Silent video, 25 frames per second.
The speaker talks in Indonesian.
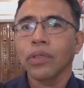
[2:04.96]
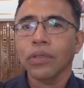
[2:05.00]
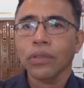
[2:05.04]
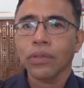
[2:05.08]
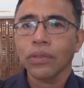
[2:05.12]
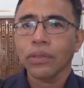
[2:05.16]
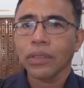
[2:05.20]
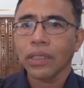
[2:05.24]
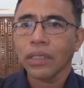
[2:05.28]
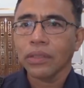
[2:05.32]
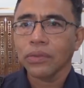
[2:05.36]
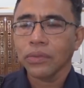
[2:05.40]

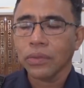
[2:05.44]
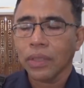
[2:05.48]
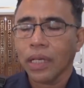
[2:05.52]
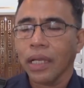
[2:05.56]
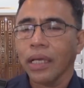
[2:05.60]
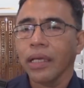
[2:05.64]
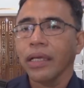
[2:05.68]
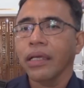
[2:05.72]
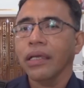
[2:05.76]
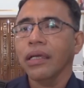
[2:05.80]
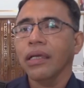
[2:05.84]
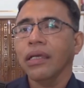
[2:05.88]
Moro dan
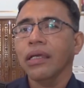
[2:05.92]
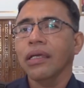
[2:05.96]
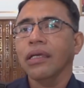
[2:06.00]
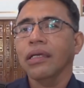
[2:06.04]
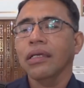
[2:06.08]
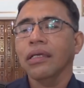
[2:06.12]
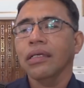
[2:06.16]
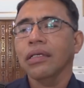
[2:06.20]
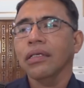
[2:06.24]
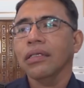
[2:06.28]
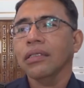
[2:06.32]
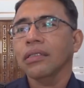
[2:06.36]
Durai.
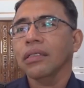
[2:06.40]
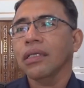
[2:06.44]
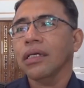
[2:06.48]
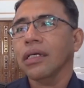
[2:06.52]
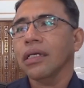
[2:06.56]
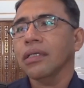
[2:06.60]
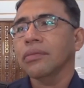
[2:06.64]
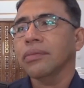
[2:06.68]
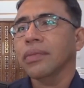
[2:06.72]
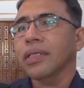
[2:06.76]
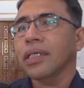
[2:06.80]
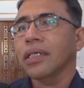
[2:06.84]

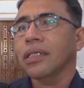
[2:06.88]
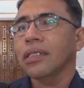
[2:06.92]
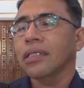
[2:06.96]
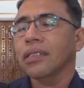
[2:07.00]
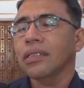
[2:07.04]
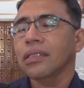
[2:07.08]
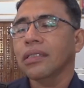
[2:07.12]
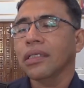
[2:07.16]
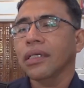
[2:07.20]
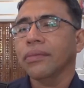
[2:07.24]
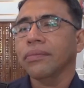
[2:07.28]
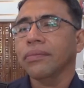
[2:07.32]
Kita akan bikin
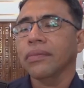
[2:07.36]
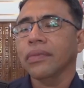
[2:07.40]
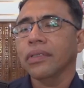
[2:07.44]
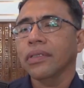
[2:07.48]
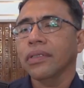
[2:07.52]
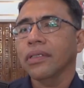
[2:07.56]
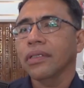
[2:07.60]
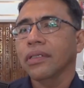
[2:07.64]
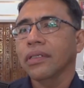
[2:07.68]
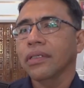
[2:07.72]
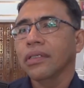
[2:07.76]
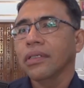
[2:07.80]
di tiap
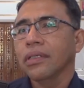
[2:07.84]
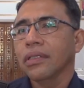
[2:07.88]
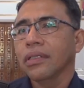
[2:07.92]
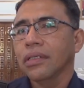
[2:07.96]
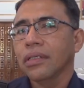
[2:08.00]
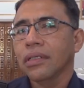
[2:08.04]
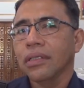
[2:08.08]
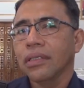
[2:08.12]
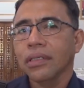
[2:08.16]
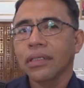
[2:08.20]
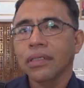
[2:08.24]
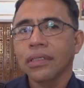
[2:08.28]

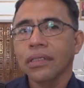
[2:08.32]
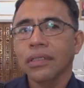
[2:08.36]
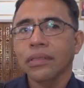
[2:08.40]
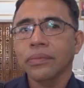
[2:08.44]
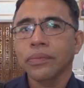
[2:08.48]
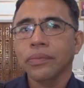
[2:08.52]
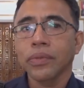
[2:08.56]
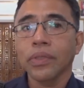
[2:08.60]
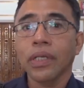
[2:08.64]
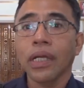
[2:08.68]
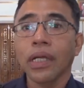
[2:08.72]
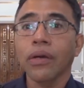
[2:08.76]

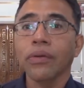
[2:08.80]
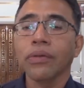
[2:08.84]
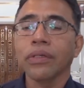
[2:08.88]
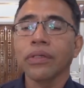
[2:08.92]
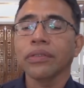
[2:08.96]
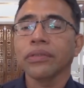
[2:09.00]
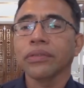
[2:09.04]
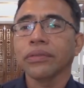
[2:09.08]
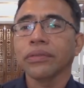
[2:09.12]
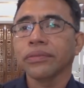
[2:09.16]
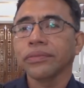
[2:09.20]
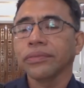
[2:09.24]
eh,
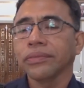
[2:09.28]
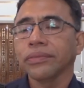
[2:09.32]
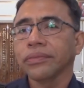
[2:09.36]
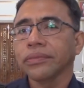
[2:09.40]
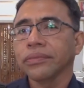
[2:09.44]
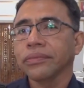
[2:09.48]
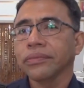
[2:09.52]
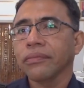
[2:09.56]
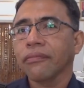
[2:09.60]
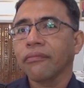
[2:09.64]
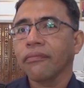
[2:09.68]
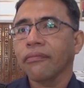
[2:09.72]
pulau gitu.
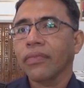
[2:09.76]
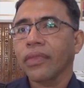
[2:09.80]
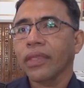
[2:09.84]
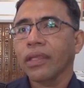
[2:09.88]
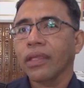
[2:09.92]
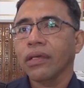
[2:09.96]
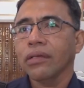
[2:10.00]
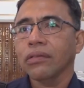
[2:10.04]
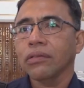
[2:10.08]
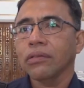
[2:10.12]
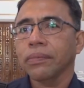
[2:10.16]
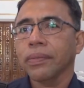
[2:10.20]

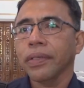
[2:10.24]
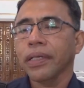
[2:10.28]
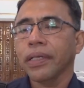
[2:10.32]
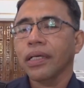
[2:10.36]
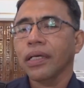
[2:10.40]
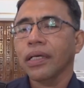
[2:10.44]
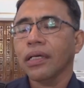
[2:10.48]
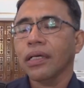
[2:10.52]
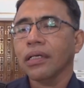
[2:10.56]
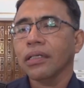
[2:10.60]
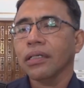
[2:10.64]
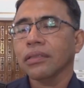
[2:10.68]

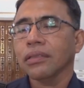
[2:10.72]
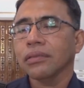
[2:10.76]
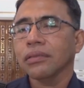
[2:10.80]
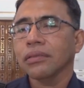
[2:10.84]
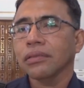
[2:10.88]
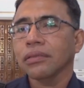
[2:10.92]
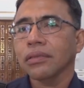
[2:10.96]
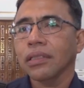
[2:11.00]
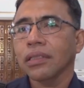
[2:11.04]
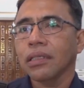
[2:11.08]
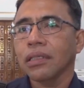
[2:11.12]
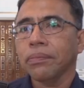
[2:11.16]
Supaya
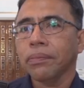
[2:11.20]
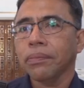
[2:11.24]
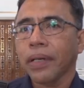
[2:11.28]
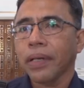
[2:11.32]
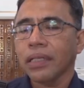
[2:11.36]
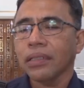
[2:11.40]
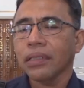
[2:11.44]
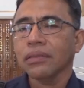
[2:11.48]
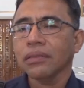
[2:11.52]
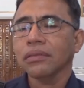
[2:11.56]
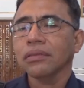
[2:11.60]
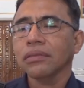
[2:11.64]
ke
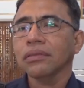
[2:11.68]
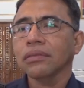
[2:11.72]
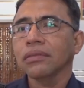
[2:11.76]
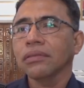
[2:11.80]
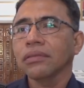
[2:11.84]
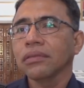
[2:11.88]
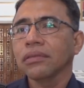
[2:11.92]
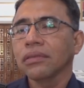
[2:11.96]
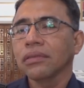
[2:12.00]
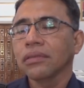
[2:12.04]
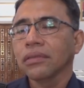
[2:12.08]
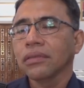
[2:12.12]
depan
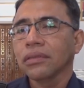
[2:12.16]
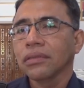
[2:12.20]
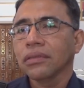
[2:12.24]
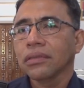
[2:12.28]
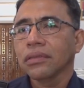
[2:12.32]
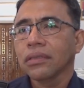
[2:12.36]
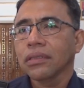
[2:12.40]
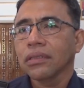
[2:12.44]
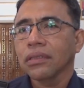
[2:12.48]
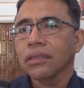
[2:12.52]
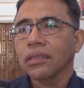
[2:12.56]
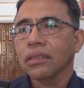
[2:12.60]

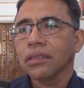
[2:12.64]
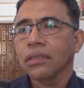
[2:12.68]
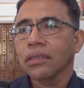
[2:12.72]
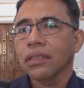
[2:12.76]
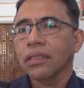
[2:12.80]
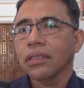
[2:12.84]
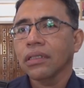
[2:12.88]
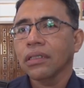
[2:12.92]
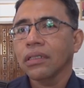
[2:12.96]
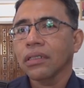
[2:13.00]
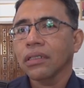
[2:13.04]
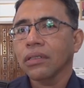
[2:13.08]

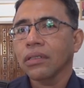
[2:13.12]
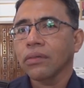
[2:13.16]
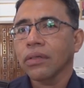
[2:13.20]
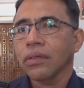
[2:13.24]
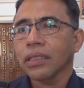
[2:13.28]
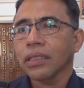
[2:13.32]
eh,